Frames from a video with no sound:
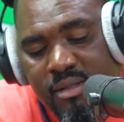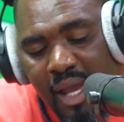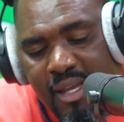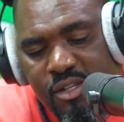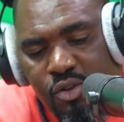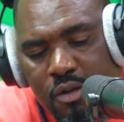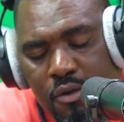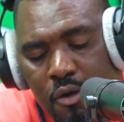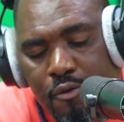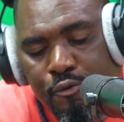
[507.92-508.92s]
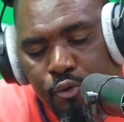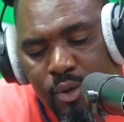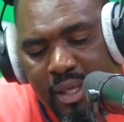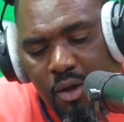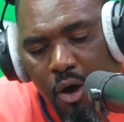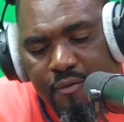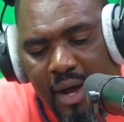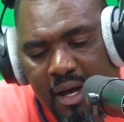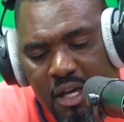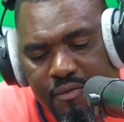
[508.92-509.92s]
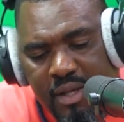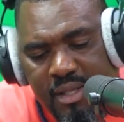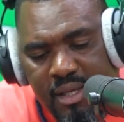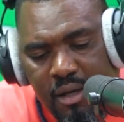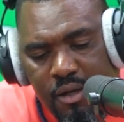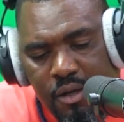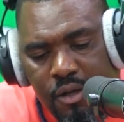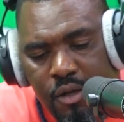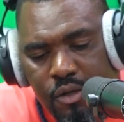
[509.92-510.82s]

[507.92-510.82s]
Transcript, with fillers: Tyson Fury. On va revenir venir euh,